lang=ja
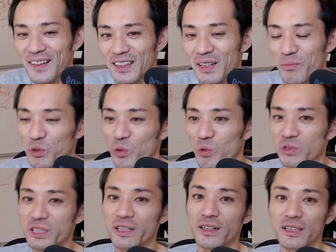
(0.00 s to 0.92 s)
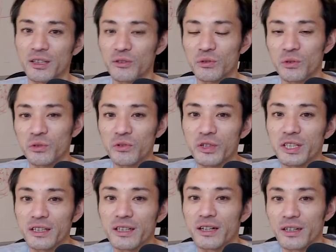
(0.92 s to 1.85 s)
らもう統制が
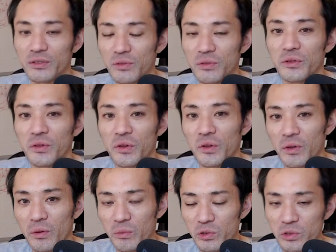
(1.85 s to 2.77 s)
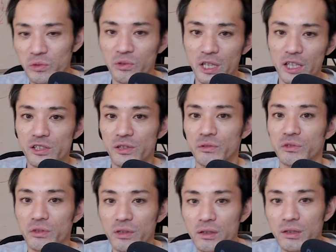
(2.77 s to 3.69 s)
整ってないと、もうそうなっちゃうん
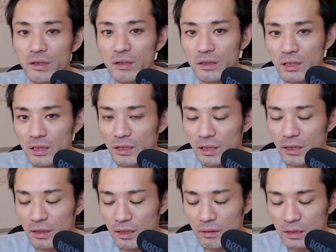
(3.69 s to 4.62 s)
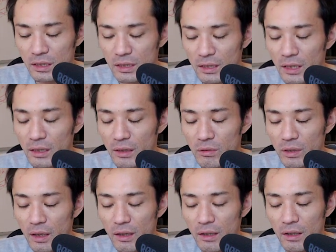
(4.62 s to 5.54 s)
ですよね。だって、なんだろう
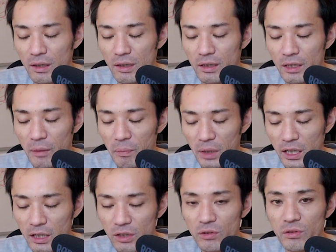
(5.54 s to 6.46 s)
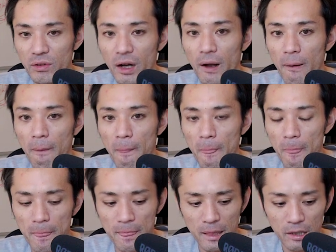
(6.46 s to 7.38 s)
な。やっぱ結局は、
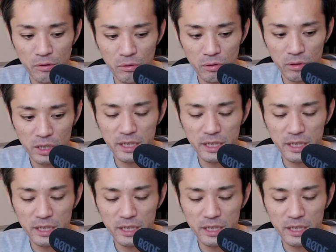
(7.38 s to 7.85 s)
あの、